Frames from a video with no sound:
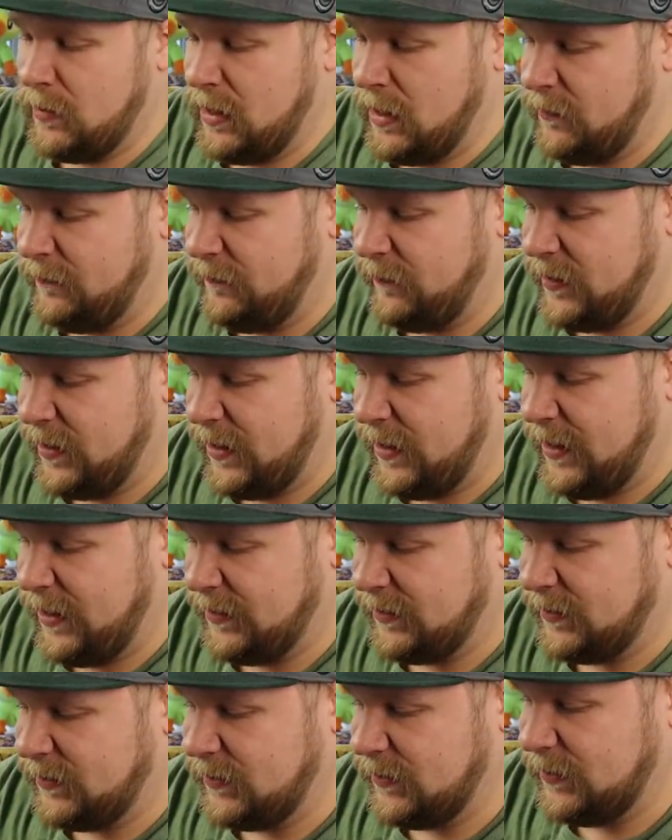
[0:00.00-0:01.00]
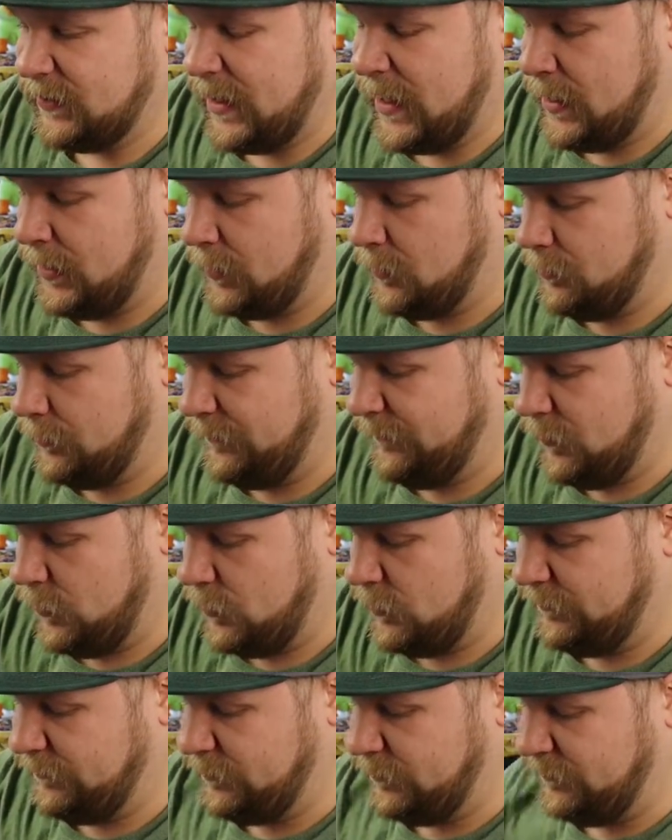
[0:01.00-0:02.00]
Laufe der letzten Tage und
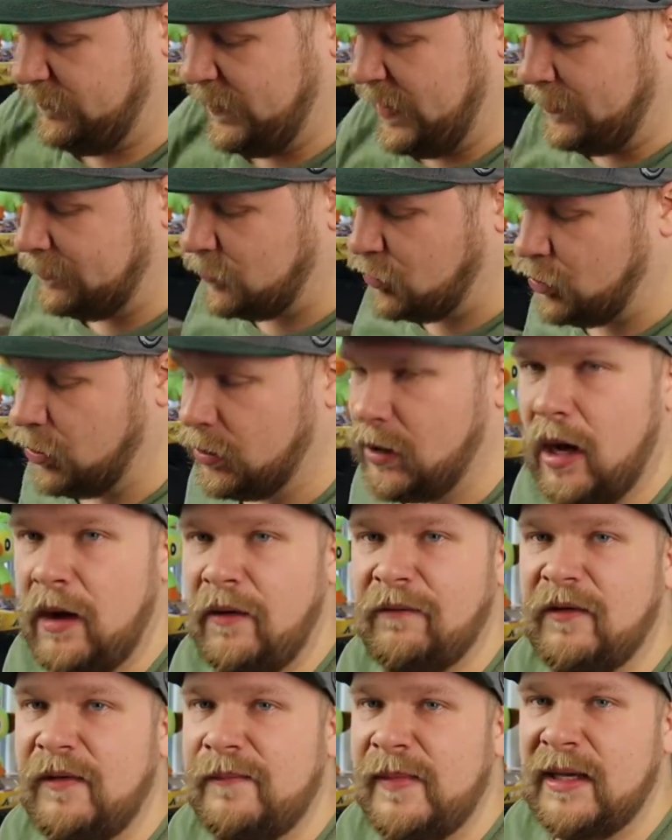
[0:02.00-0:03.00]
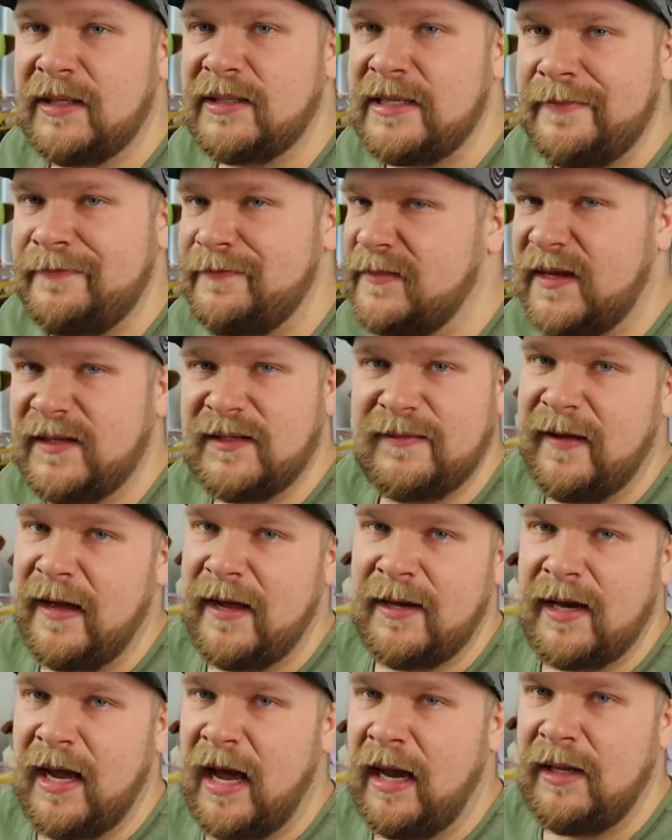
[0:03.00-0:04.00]
Wochen von Farbenschock aufgemacht habe, das
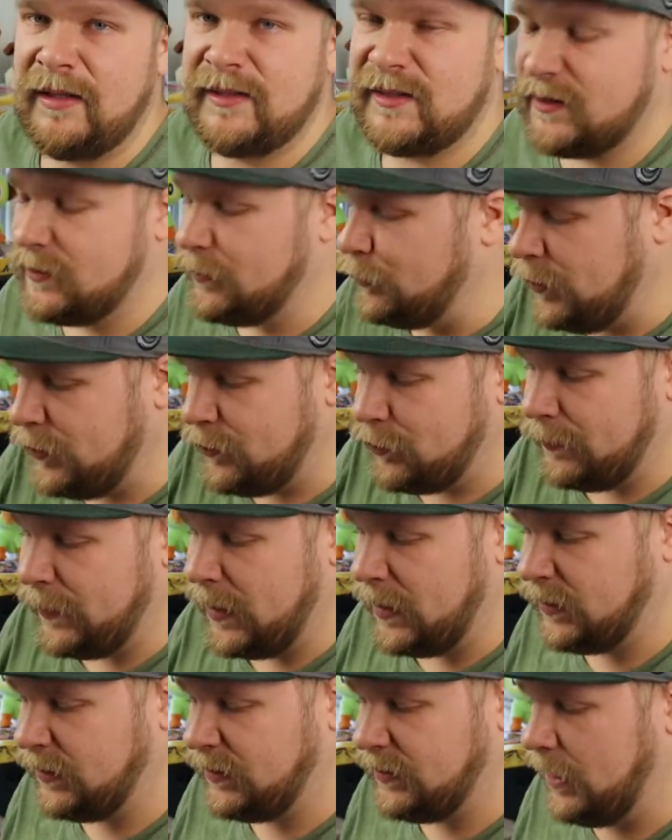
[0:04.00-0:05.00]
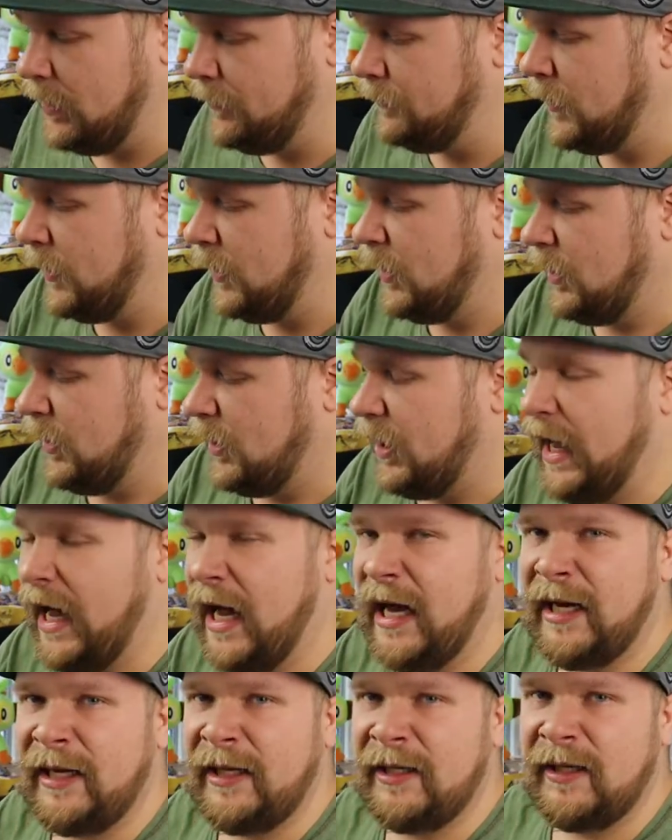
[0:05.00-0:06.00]
waren alles Nullnummern. Ich glaube,
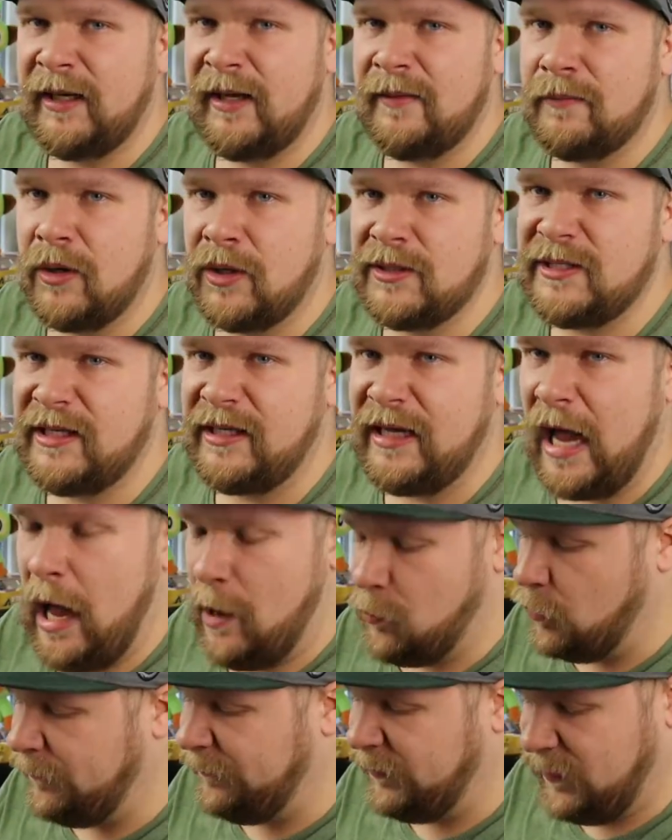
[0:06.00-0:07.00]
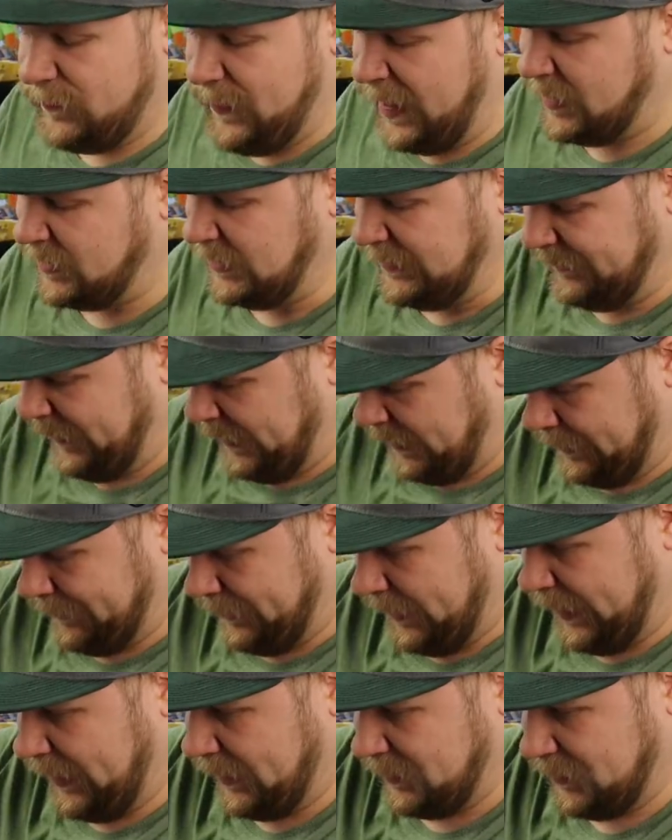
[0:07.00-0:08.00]
ein äh, Monte Carlo VMAX war
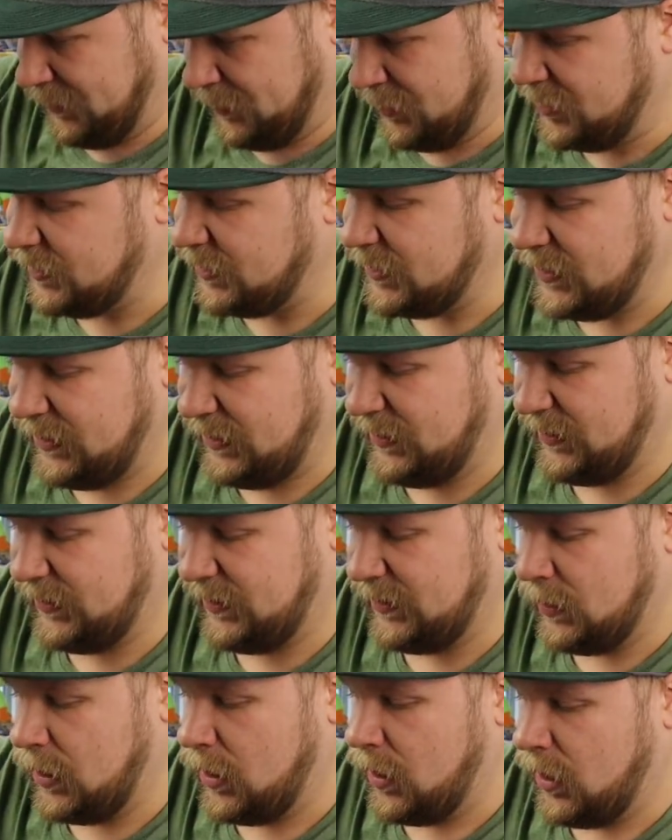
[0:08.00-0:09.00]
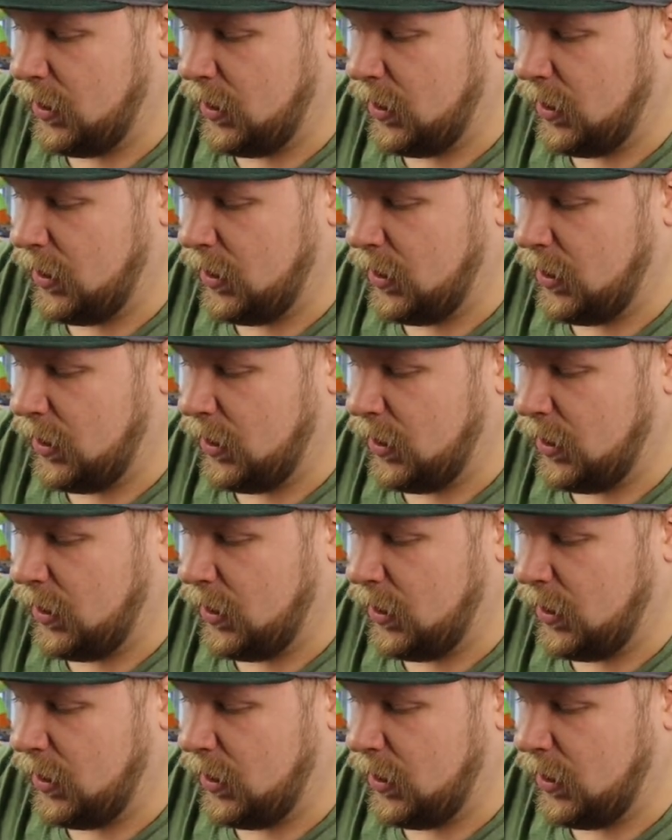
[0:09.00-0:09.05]
dabei, ansonsten nichts.